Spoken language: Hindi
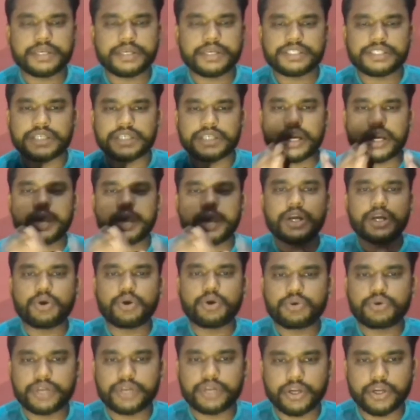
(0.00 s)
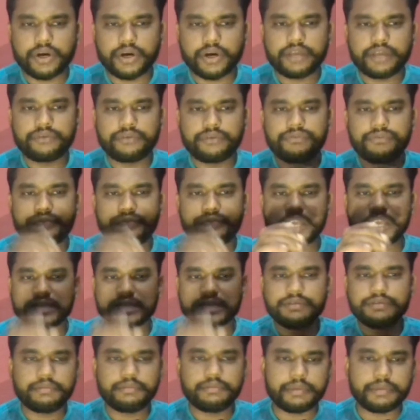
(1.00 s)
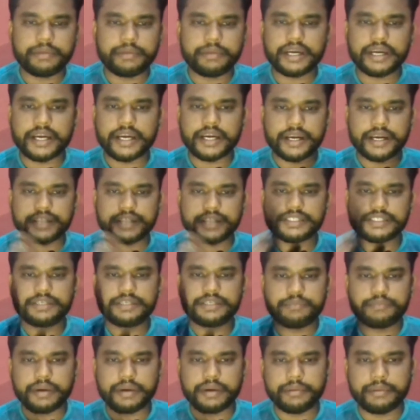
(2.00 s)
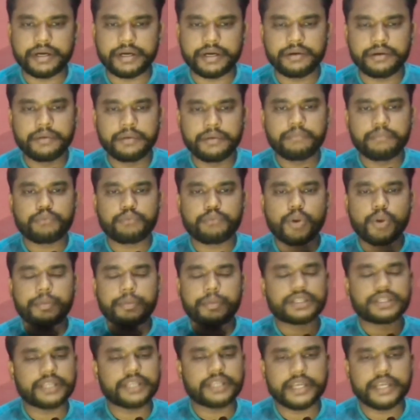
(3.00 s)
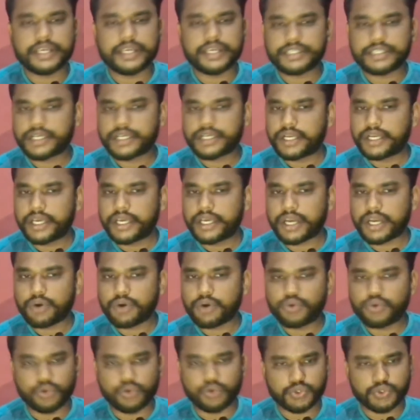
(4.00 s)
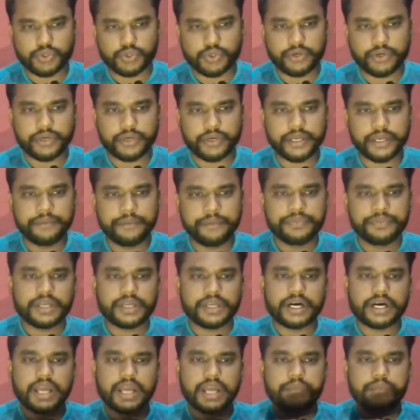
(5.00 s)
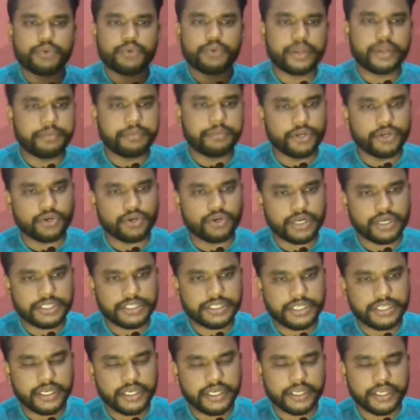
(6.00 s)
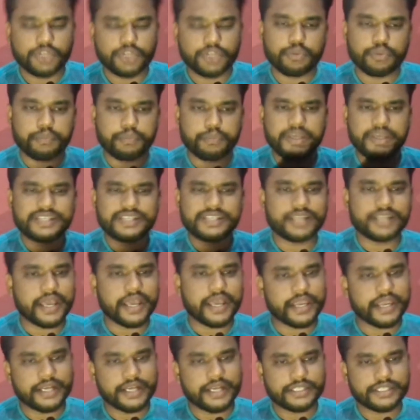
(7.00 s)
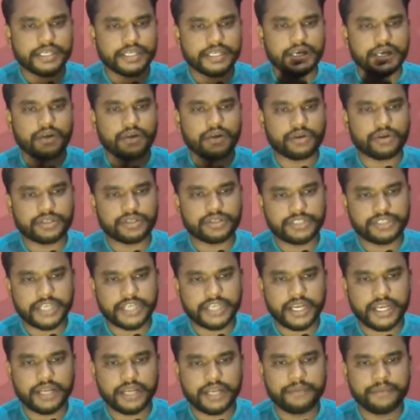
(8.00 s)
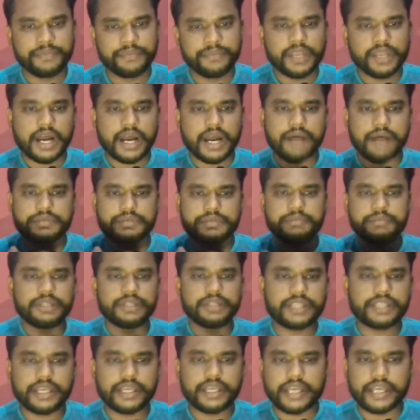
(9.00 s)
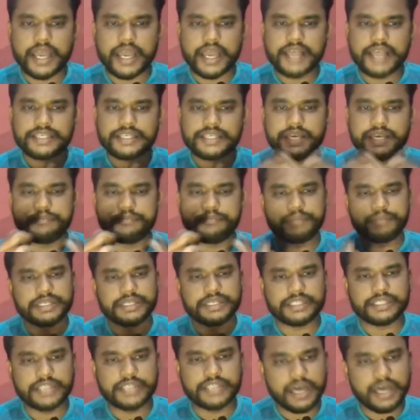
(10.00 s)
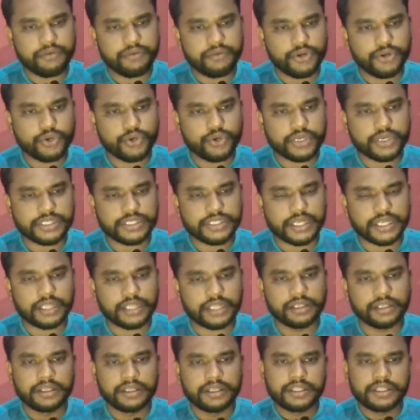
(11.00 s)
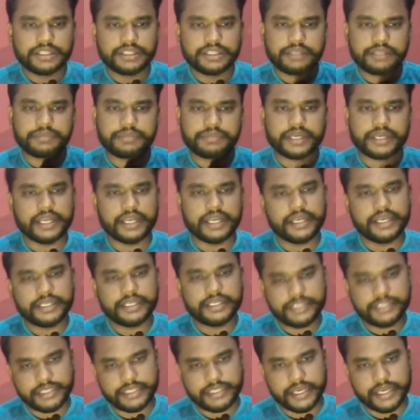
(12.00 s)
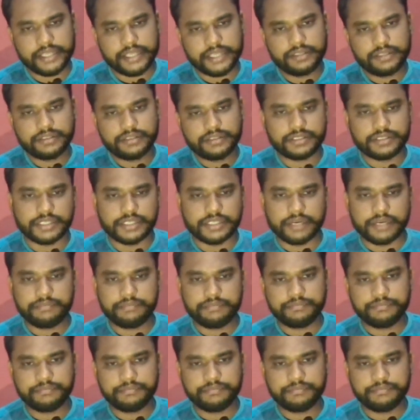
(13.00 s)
सारे डाउट रिगार्डिंग फ्लेक्सिबल पेमेंट एंड रिजिट पेमेंट प्रॉपर तरीके से क्लियर आउट हो चुके होंगे अगर आपको ये वीडियो अच्छी लगी तो प्लीज लाइक एंड शेयर आवर चैनल आपसे मिलते हैं एक ऐसे ही मजेदार वीडियो के साथ तब तक के लिए जय हिंद जय